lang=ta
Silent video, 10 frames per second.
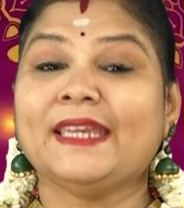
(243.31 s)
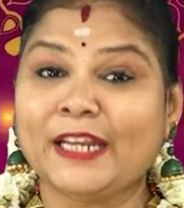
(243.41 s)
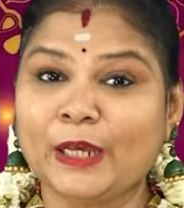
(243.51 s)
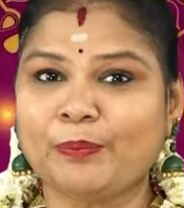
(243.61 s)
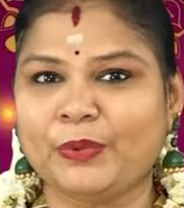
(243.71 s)

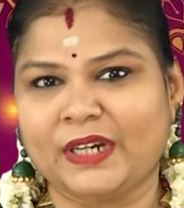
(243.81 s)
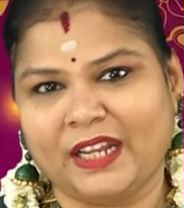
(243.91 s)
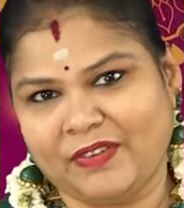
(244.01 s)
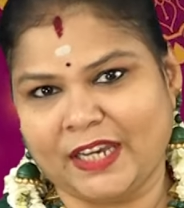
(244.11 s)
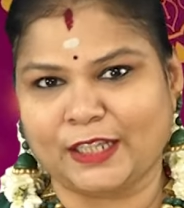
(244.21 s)
இனிப்பு
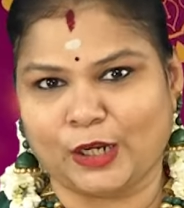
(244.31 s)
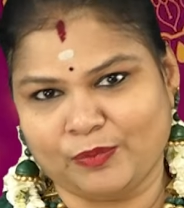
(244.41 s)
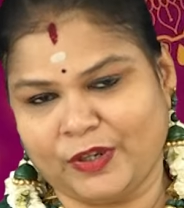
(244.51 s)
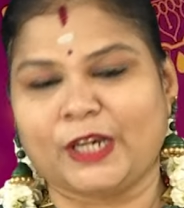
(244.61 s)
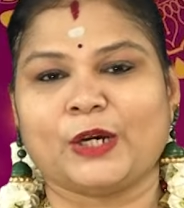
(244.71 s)

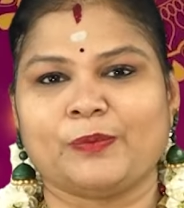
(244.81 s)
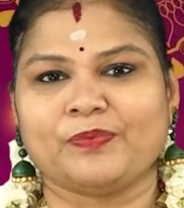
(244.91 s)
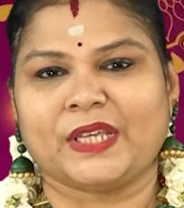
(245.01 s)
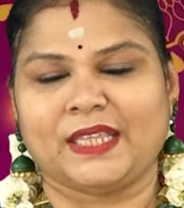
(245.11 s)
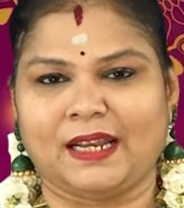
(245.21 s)
நிவேதனம் வைக்கணும்
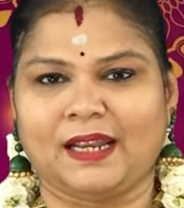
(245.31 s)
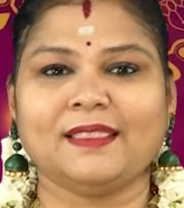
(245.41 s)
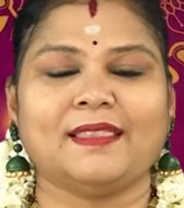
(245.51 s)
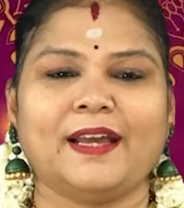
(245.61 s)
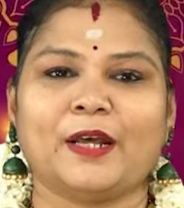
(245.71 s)

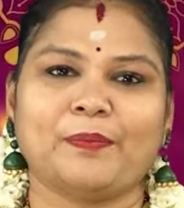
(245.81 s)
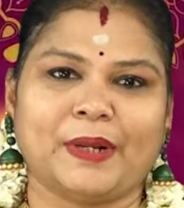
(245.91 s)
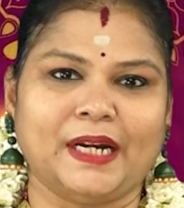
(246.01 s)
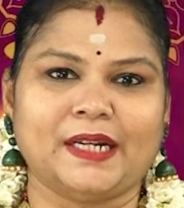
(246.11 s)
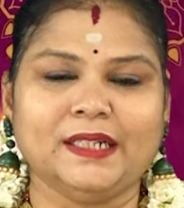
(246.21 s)
இதெல்லாம் தயார்
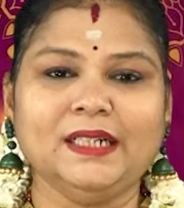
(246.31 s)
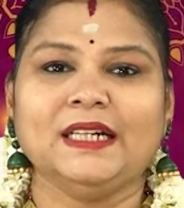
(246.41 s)
பண்ணிட்டு